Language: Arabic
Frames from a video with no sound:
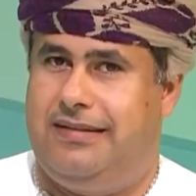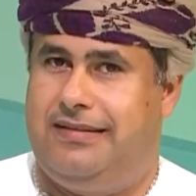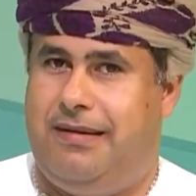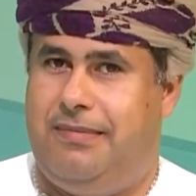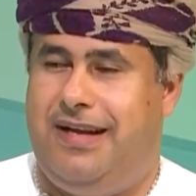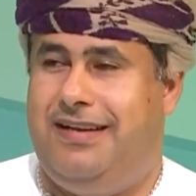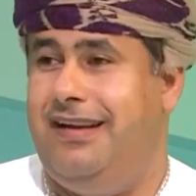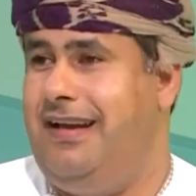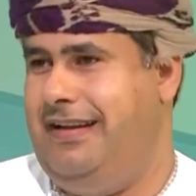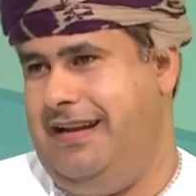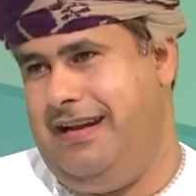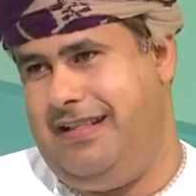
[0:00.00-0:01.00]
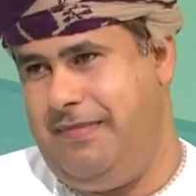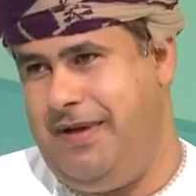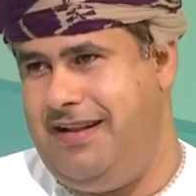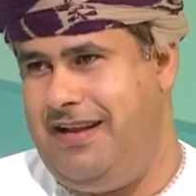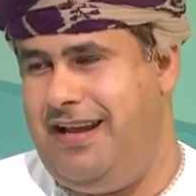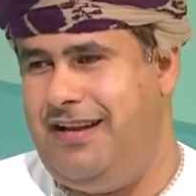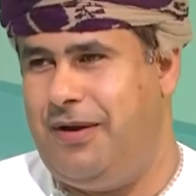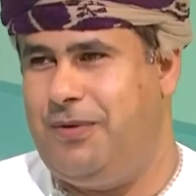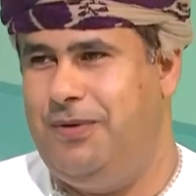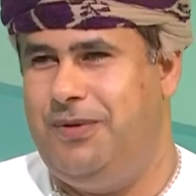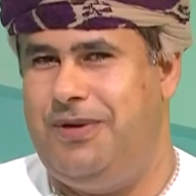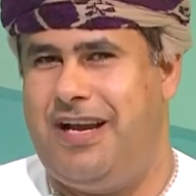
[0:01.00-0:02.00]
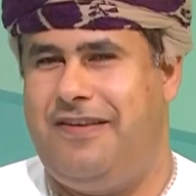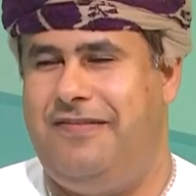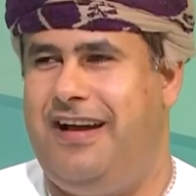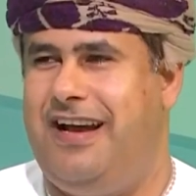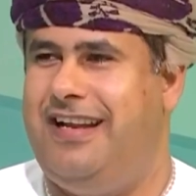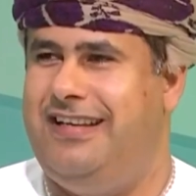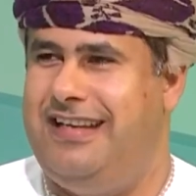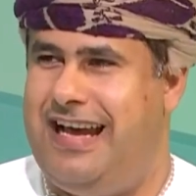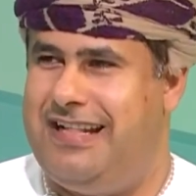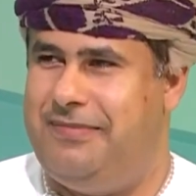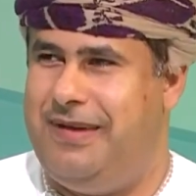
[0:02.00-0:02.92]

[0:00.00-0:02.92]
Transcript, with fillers: طبعا احنا نتمنى ان يكون هناك فعاليات